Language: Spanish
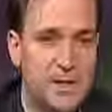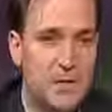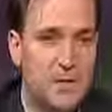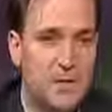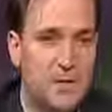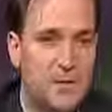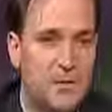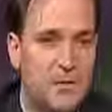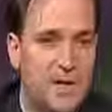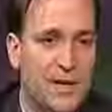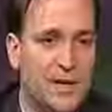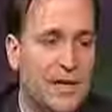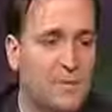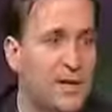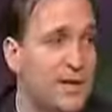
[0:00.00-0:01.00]
que sería una
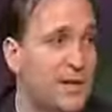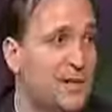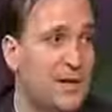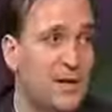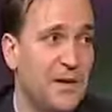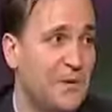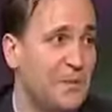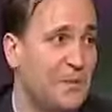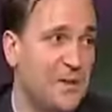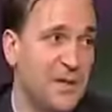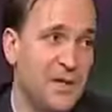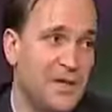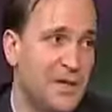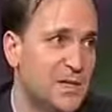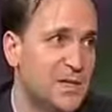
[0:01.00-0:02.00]
académica de
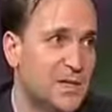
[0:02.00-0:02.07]
renombre,